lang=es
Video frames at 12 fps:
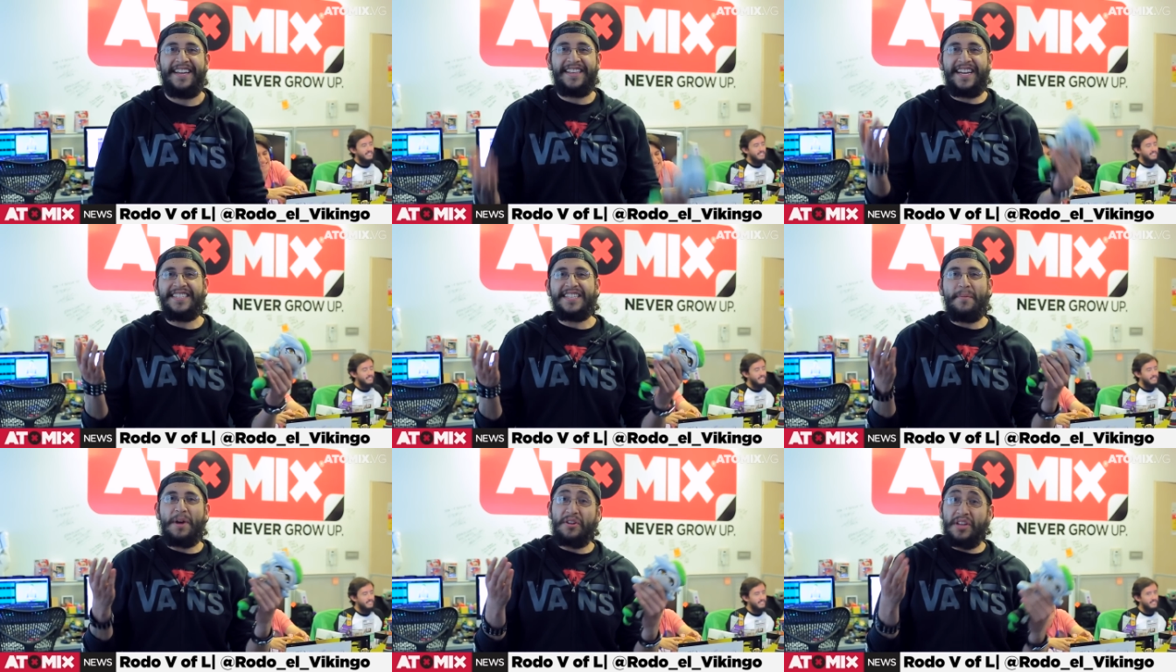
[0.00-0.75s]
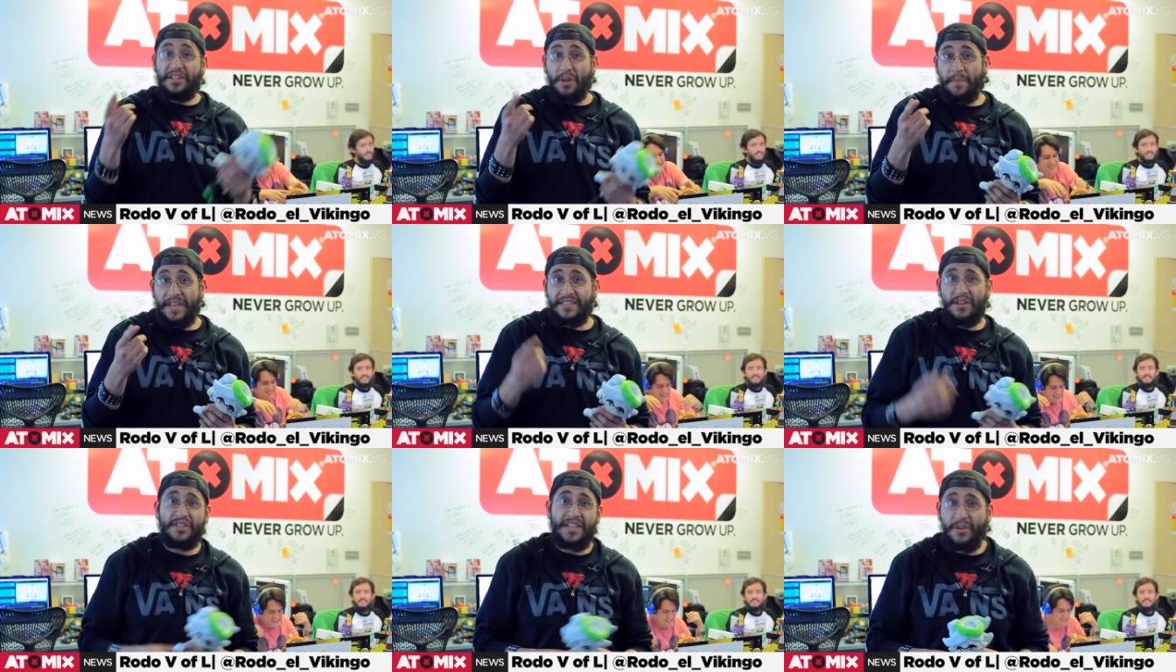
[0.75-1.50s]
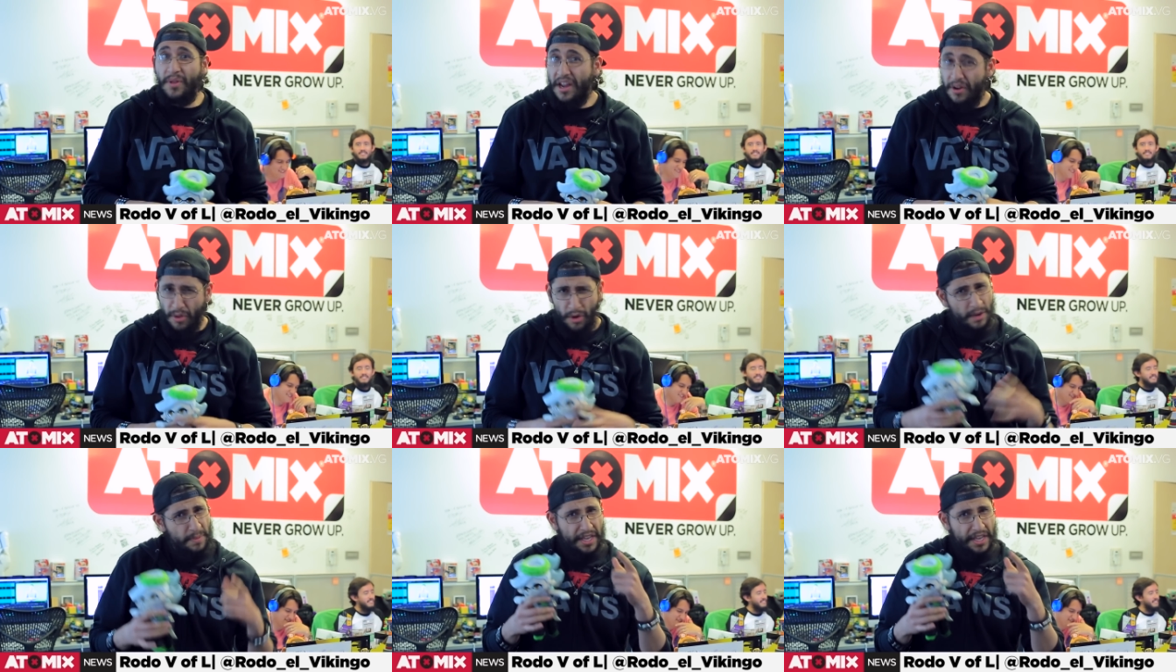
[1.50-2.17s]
¿Qué tranza, barrio de Atomics? lo saluda Rodo, el